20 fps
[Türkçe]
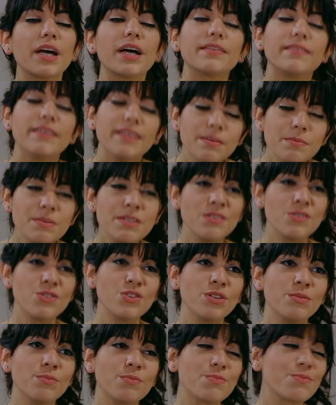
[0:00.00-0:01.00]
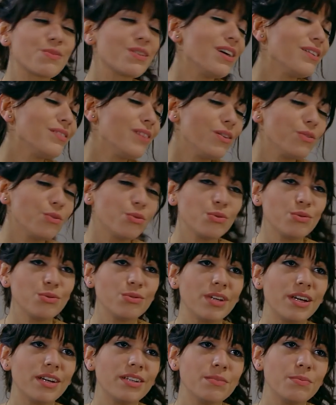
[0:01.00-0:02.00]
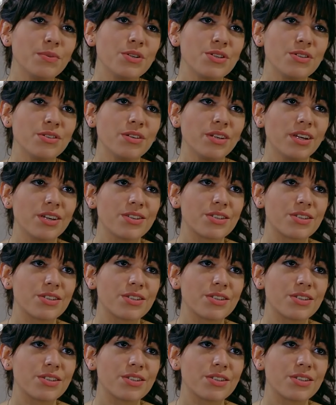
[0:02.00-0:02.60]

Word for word: Ya deli misin canım? Zaten onun derdi başından